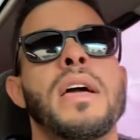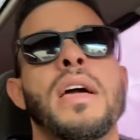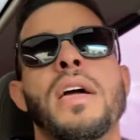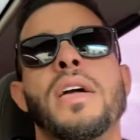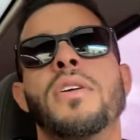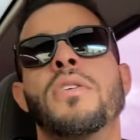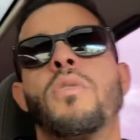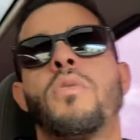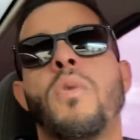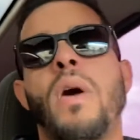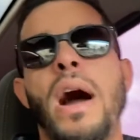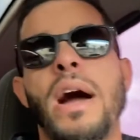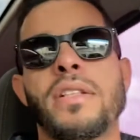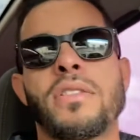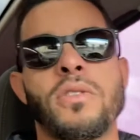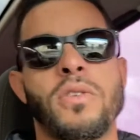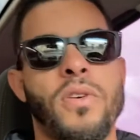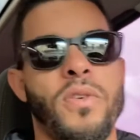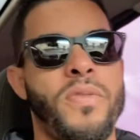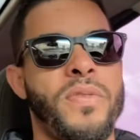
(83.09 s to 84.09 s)
E o quarto
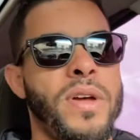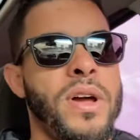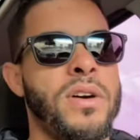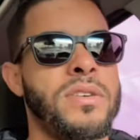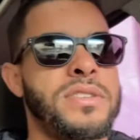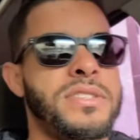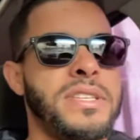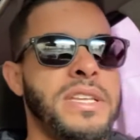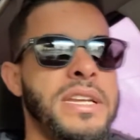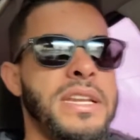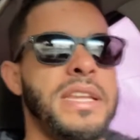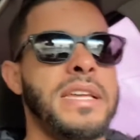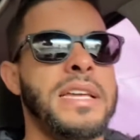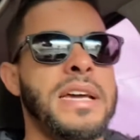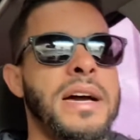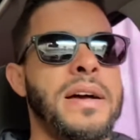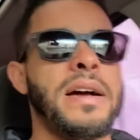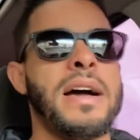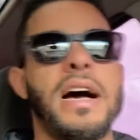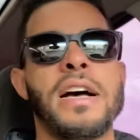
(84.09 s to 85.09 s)
troféu
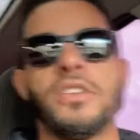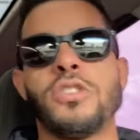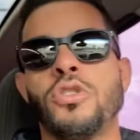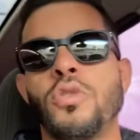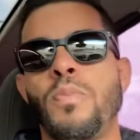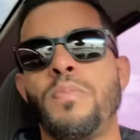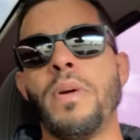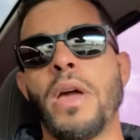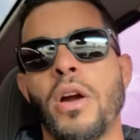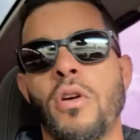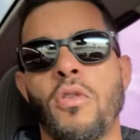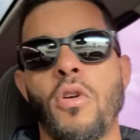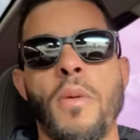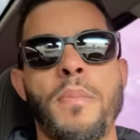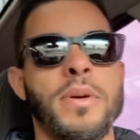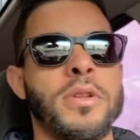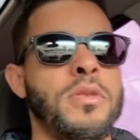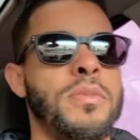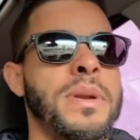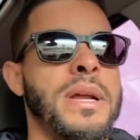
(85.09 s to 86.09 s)
seria a
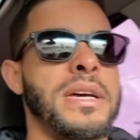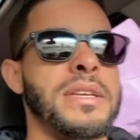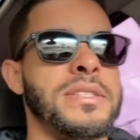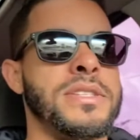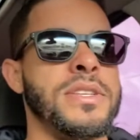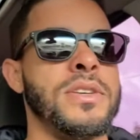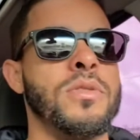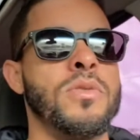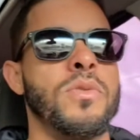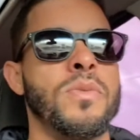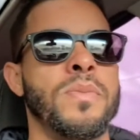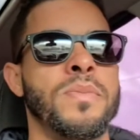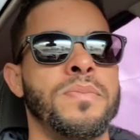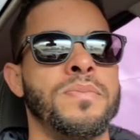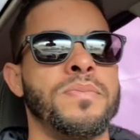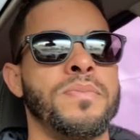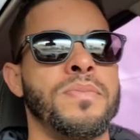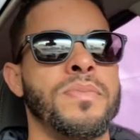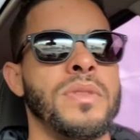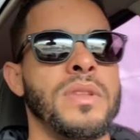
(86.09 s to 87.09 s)
Supercopa do Brasil,
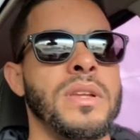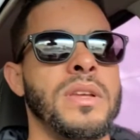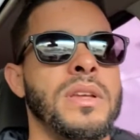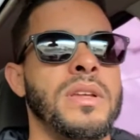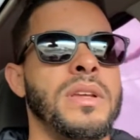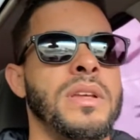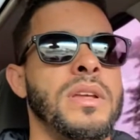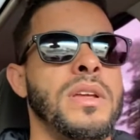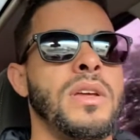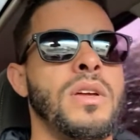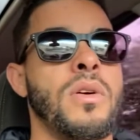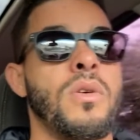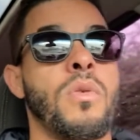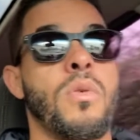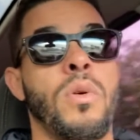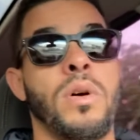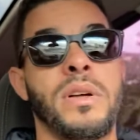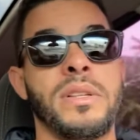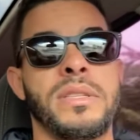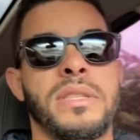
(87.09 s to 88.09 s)

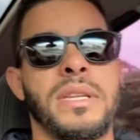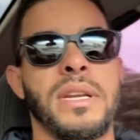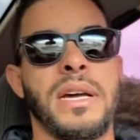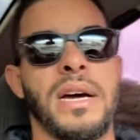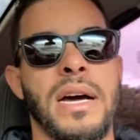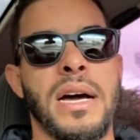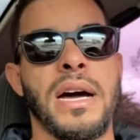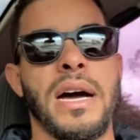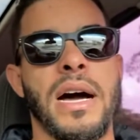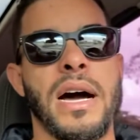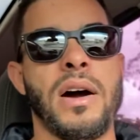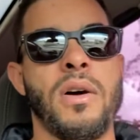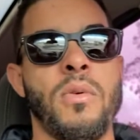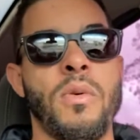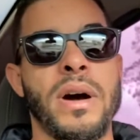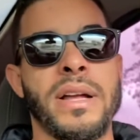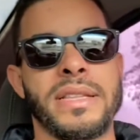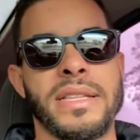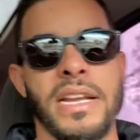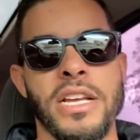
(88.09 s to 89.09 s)
contra o
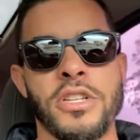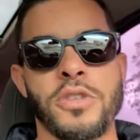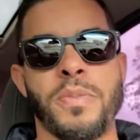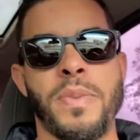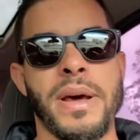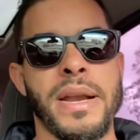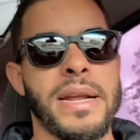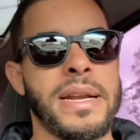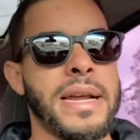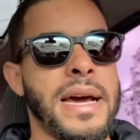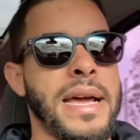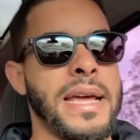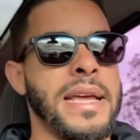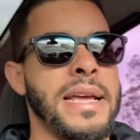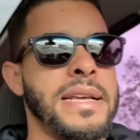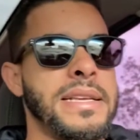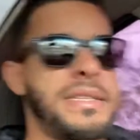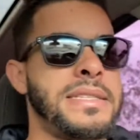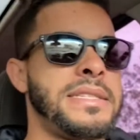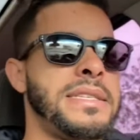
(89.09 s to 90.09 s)
Atlético
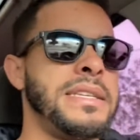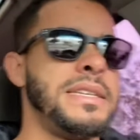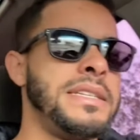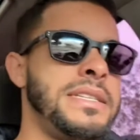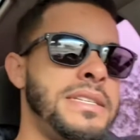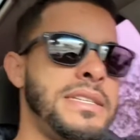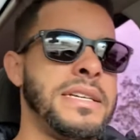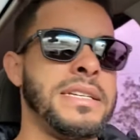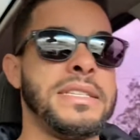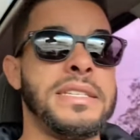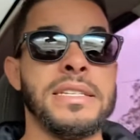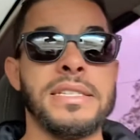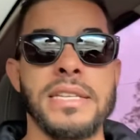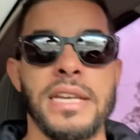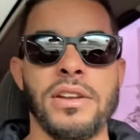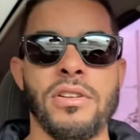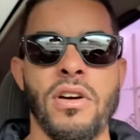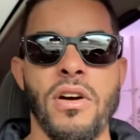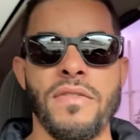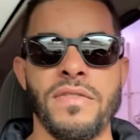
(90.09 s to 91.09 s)
Paranaense dia
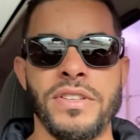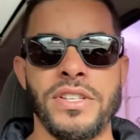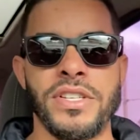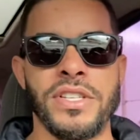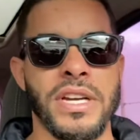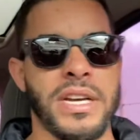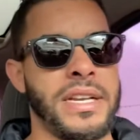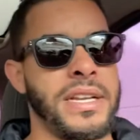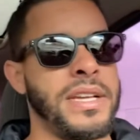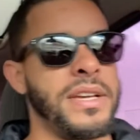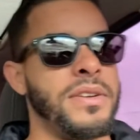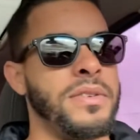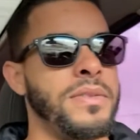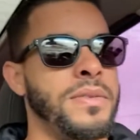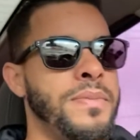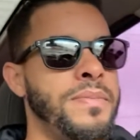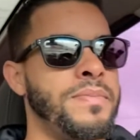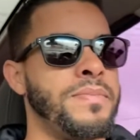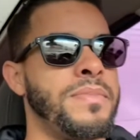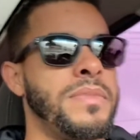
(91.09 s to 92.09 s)
19 de janeiro,
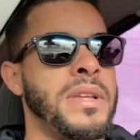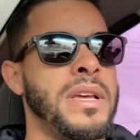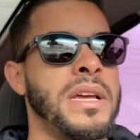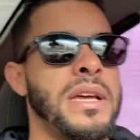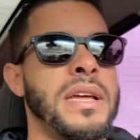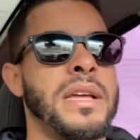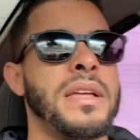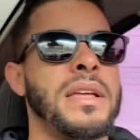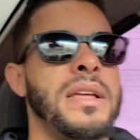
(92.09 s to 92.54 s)
né?